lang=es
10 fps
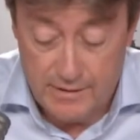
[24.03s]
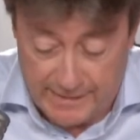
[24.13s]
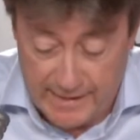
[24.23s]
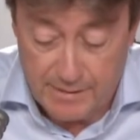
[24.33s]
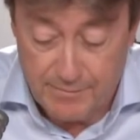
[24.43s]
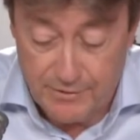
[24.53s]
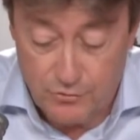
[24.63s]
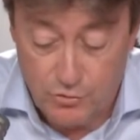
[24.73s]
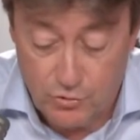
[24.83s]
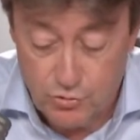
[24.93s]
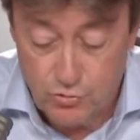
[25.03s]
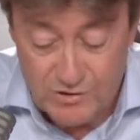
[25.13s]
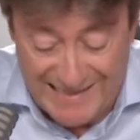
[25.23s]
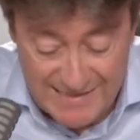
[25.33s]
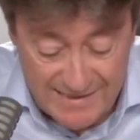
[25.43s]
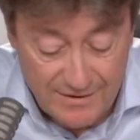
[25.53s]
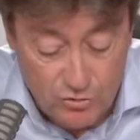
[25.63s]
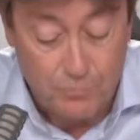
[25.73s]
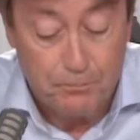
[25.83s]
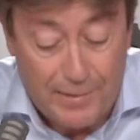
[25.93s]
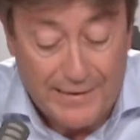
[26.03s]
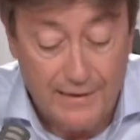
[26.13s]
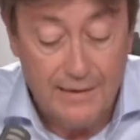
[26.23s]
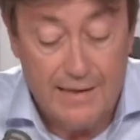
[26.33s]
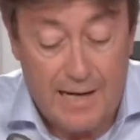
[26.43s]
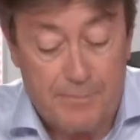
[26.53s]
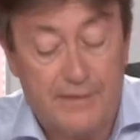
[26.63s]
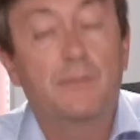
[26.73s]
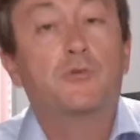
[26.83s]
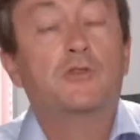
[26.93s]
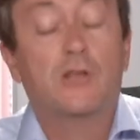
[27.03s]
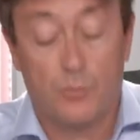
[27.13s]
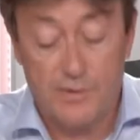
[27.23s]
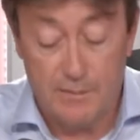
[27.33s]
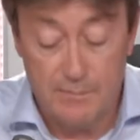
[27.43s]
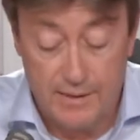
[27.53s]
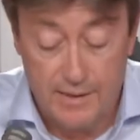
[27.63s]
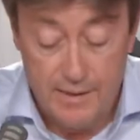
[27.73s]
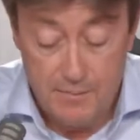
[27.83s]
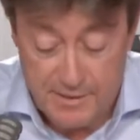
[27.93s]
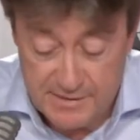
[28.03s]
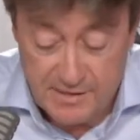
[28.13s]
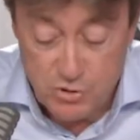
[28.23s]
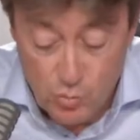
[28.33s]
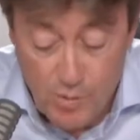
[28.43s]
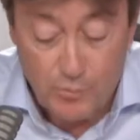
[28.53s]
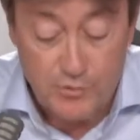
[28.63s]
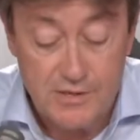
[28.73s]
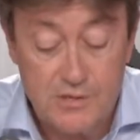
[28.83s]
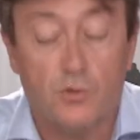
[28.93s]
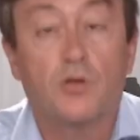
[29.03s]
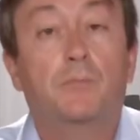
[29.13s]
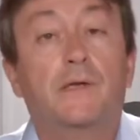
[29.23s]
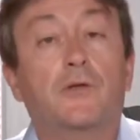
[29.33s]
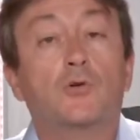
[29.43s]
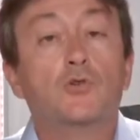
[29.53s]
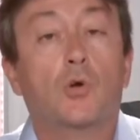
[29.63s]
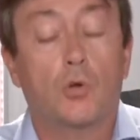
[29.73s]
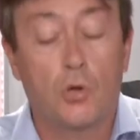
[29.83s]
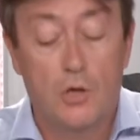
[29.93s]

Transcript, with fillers: que ha grabado con su sexteto para, a principios de noviembre, presentar su nuevo disco de piano solo